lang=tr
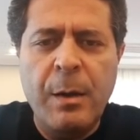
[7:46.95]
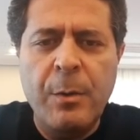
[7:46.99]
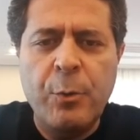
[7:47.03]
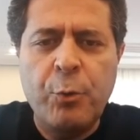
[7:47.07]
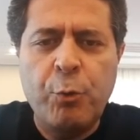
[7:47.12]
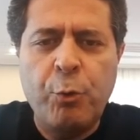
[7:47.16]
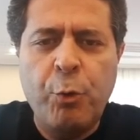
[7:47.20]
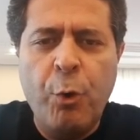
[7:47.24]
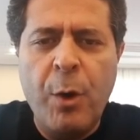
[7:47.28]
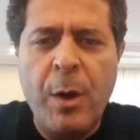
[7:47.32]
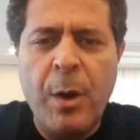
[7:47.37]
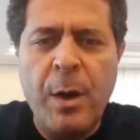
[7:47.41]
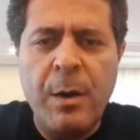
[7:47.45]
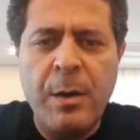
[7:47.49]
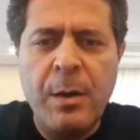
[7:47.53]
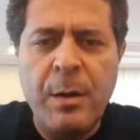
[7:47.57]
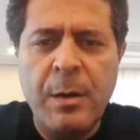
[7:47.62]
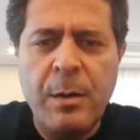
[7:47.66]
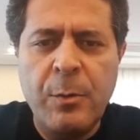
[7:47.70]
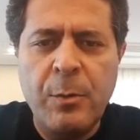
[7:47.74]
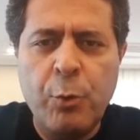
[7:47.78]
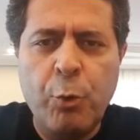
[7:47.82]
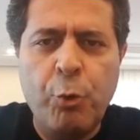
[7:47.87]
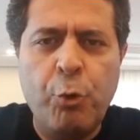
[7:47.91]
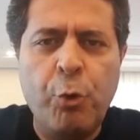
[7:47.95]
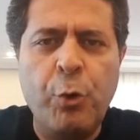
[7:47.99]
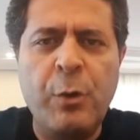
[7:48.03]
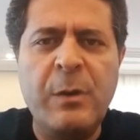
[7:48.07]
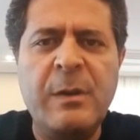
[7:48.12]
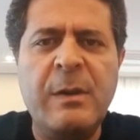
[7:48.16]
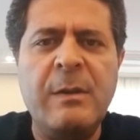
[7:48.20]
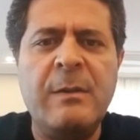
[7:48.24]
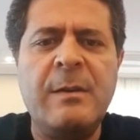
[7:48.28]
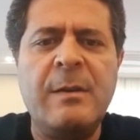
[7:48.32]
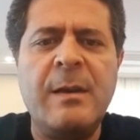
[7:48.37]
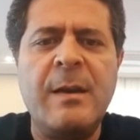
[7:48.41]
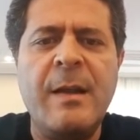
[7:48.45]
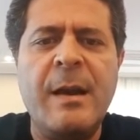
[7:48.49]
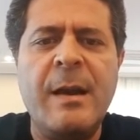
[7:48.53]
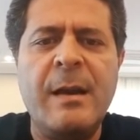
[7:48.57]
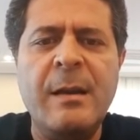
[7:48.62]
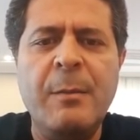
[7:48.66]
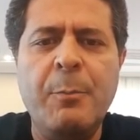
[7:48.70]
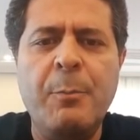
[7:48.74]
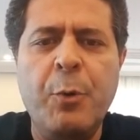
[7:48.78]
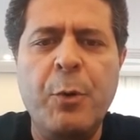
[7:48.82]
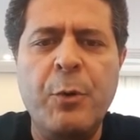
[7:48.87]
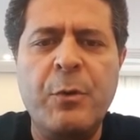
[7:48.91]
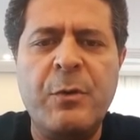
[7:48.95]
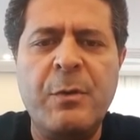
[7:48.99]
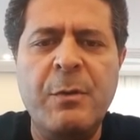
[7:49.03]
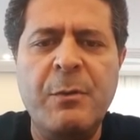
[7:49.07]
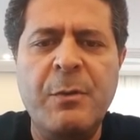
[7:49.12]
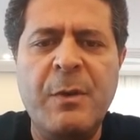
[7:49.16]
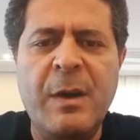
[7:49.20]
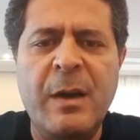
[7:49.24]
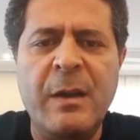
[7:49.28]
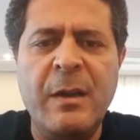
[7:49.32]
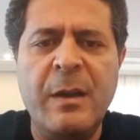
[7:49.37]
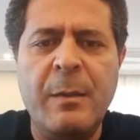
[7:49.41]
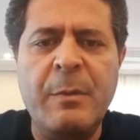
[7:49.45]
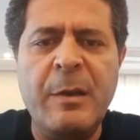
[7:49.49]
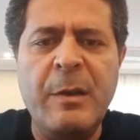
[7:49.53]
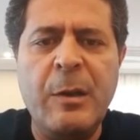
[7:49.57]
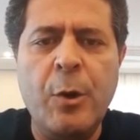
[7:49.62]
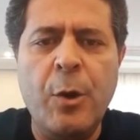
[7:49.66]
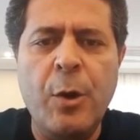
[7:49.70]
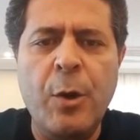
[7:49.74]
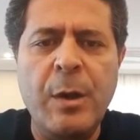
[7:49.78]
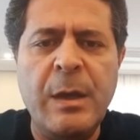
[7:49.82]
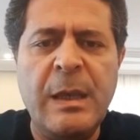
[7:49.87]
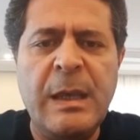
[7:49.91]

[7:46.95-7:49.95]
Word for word: çok düşük titrelerde pozitif kalabiliyor.